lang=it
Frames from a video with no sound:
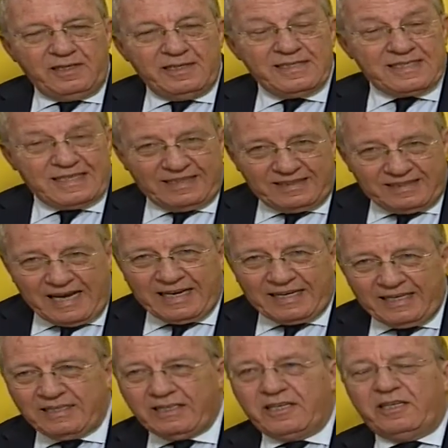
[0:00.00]

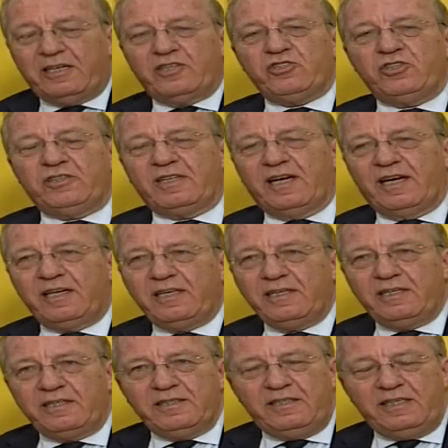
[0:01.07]
Sant'Agata nella città
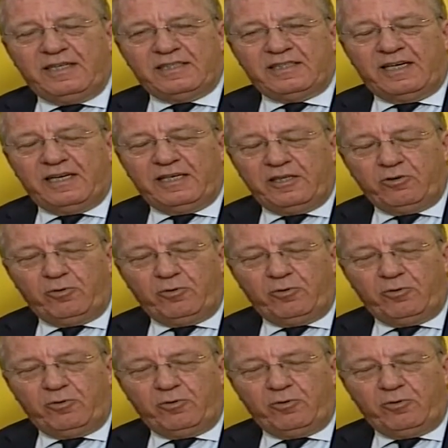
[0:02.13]
di Catania.